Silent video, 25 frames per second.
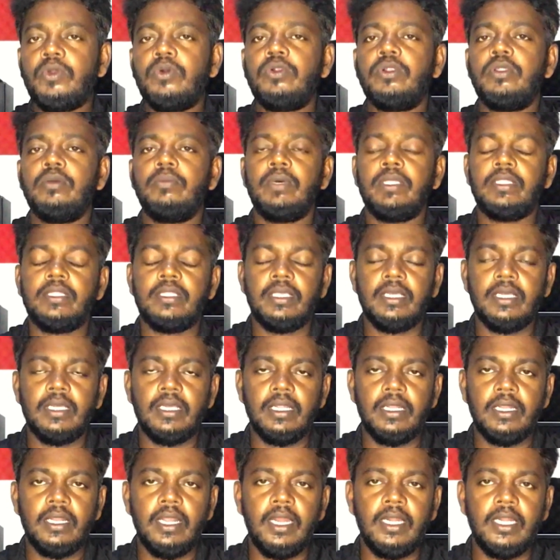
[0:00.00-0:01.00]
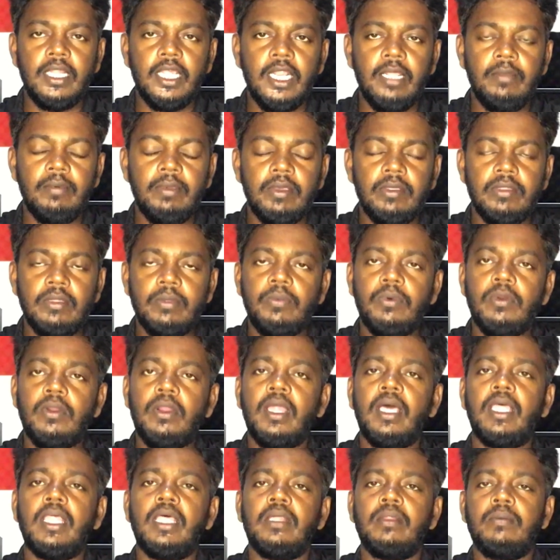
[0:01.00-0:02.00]
ஒட்டுமொத்த நாட்டிலேயுமே வந்து
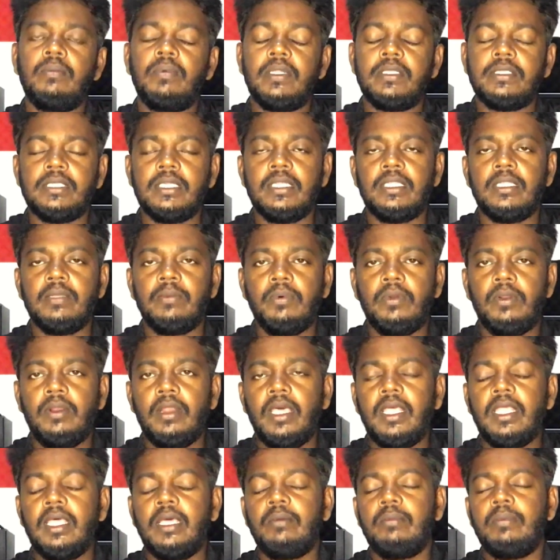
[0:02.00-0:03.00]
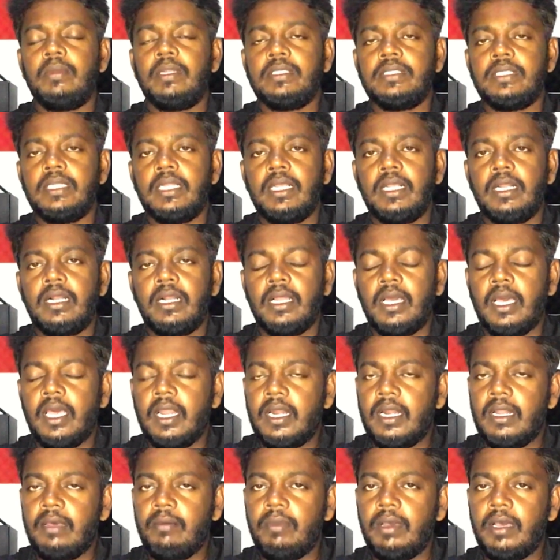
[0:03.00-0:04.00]
பொருளாதார பிரச்சனை இந்த பொருளாதார பிரச்சனைகள்
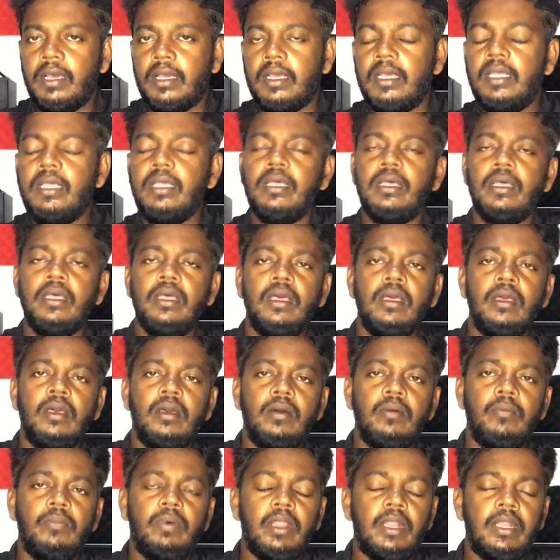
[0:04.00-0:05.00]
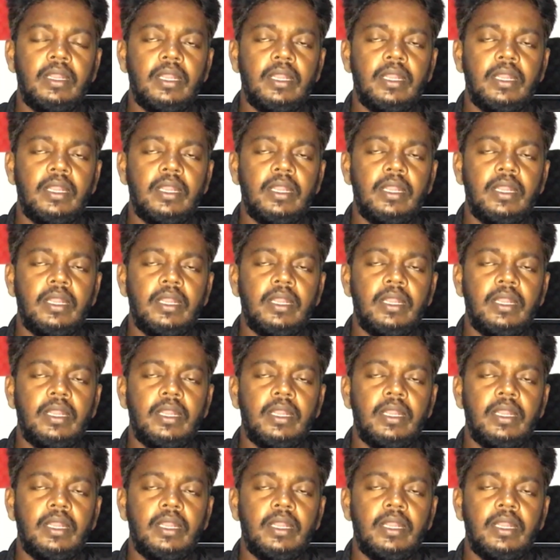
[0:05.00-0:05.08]
காரணமாக பல